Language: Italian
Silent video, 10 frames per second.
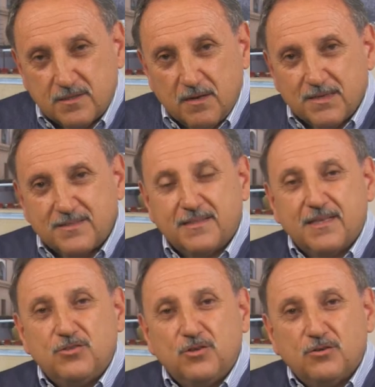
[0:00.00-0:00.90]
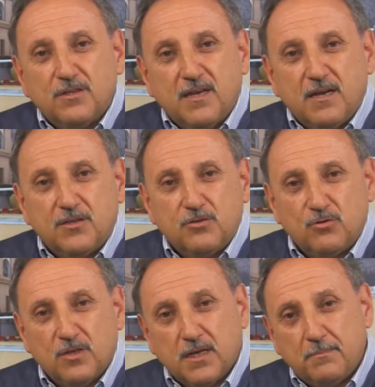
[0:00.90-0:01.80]
Siamo a sette giorni dalla
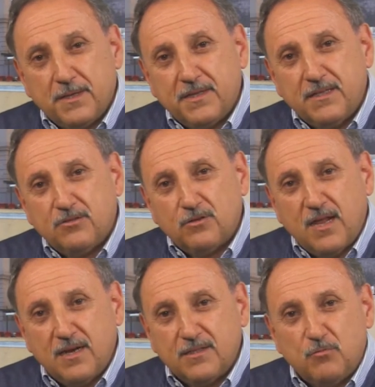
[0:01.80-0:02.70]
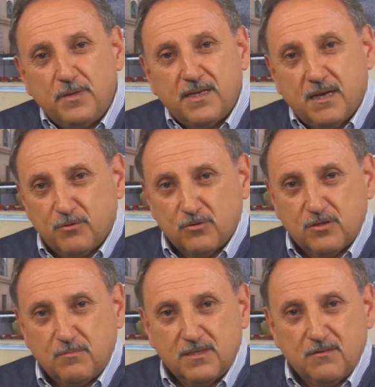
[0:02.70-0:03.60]
chiusura della campagna elettorale, domenica
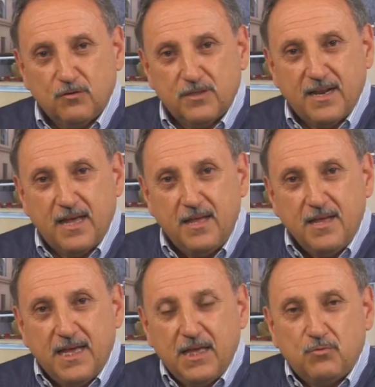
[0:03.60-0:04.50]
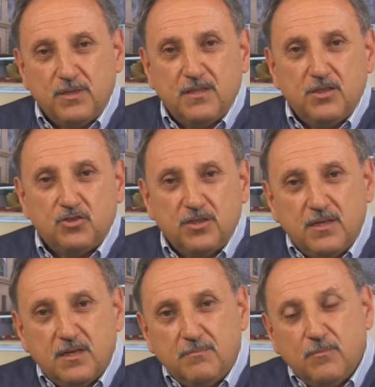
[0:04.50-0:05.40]
prossima si voterà e quindi
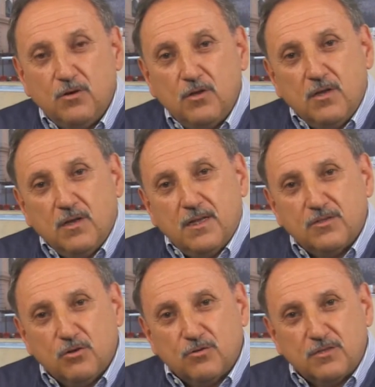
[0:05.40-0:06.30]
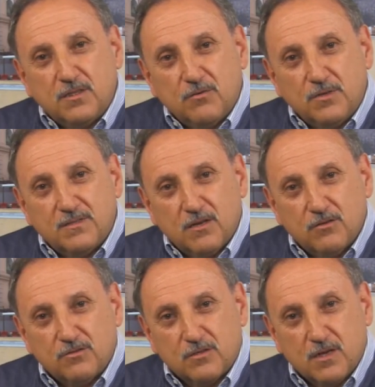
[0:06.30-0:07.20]
decideremo le sorti di questa
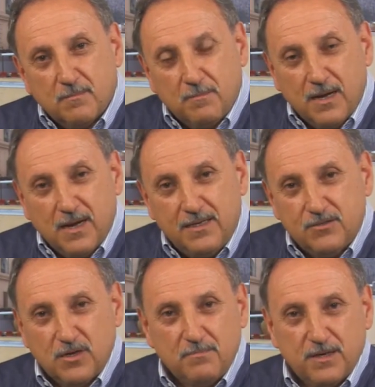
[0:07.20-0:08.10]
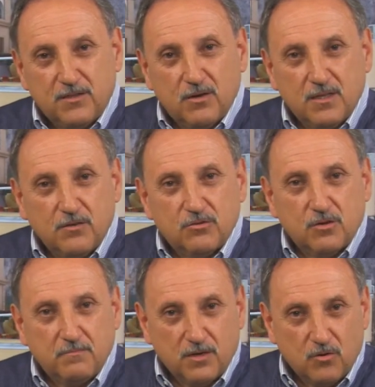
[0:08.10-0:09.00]
nostra bella isola, in particolare del
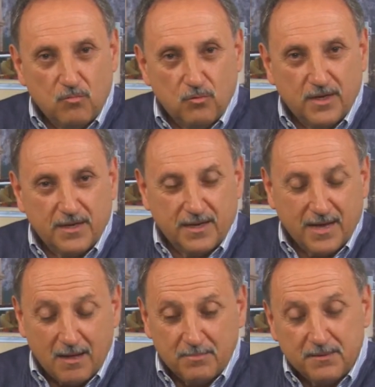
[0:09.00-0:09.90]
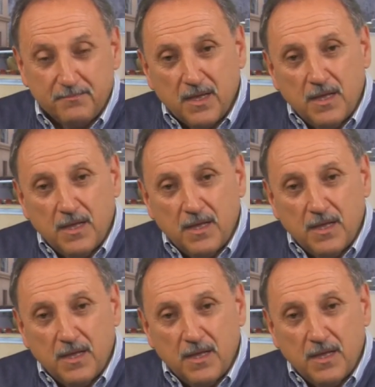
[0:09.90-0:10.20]
nostro bel comune che è Capri.